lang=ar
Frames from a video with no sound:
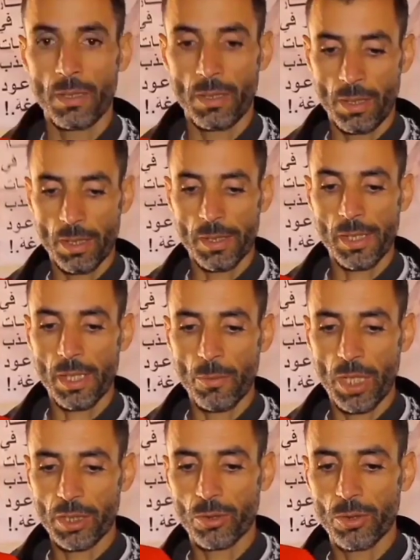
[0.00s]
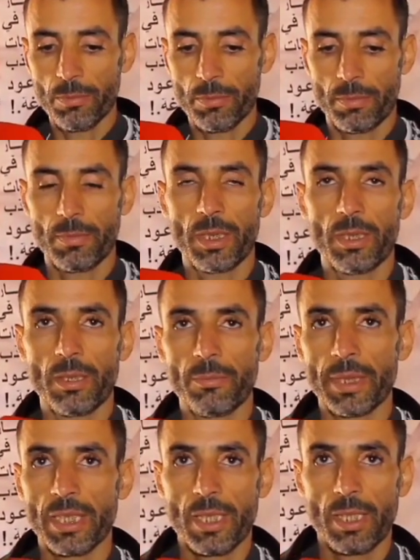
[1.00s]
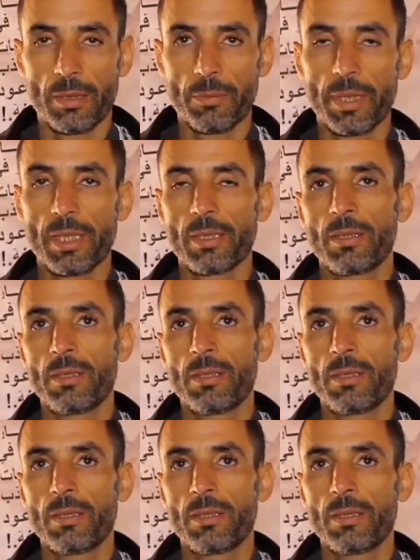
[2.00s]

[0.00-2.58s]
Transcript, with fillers: السلام عليكم آه، بدر العنبر